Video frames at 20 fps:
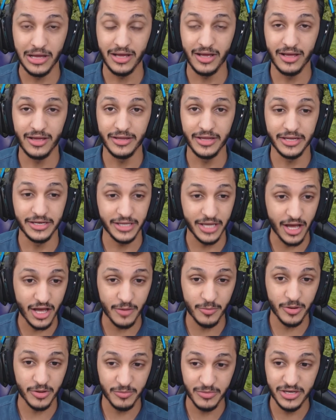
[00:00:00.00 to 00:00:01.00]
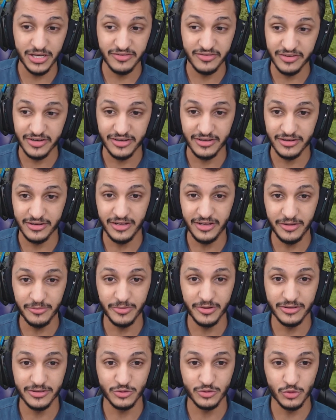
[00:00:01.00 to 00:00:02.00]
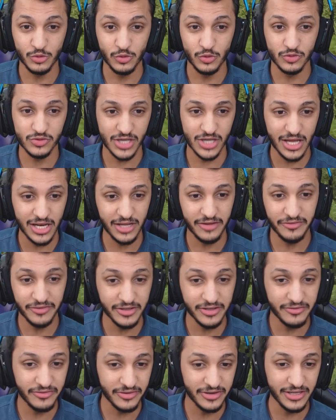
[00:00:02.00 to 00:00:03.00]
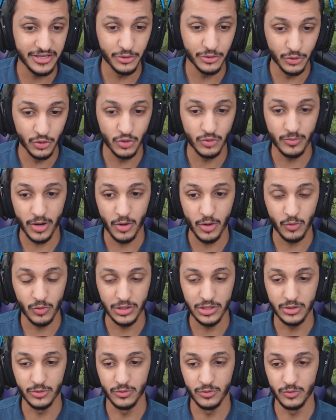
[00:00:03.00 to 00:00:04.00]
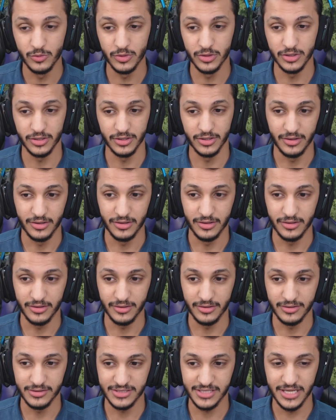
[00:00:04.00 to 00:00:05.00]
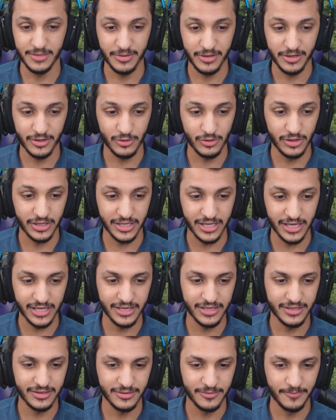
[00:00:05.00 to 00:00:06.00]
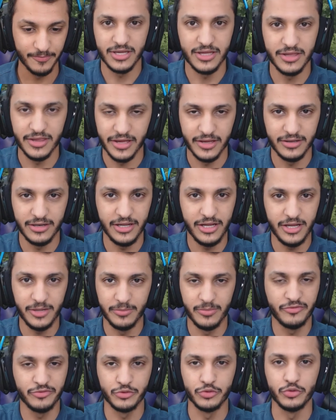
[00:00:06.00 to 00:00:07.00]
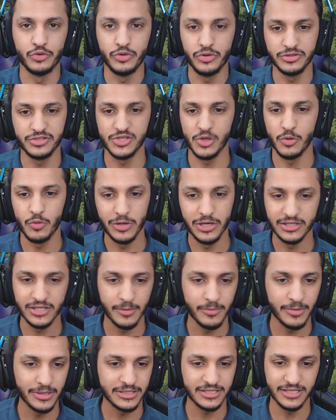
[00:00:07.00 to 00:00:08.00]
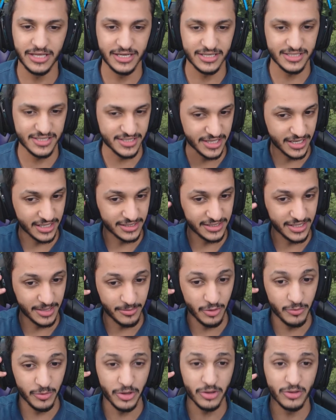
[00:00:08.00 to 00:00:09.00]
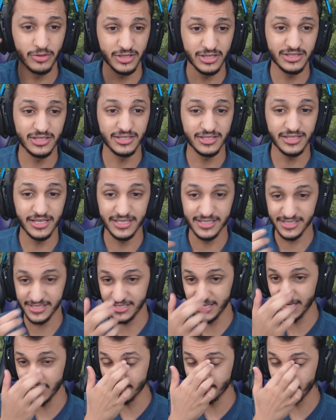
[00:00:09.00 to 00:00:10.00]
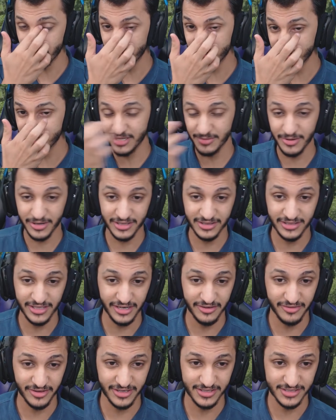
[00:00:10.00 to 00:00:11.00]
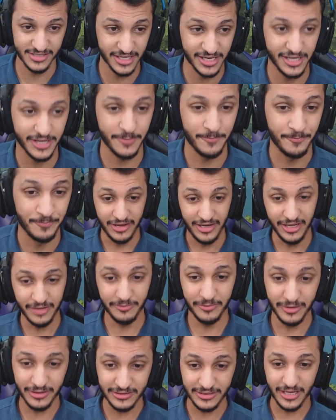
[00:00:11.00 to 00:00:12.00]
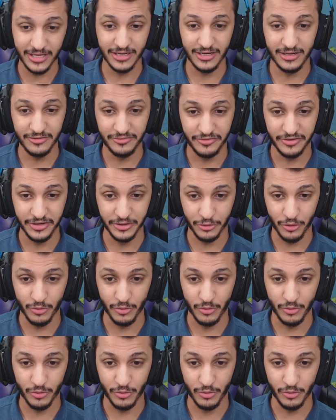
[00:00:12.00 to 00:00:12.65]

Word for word: آه،, آه يعني اخبر مني في اللعبه تقولون صالح في فري روم او اللي هو آه زي ما يقول لك يعني كذا لعب مفتوح تسوي اللي تبغى تختار السياره اللي تبغى وبرضه تقدر تغير السياره وهذه الاشياء ما كنت اعرفها انا صراحه فالحين بنختار الفري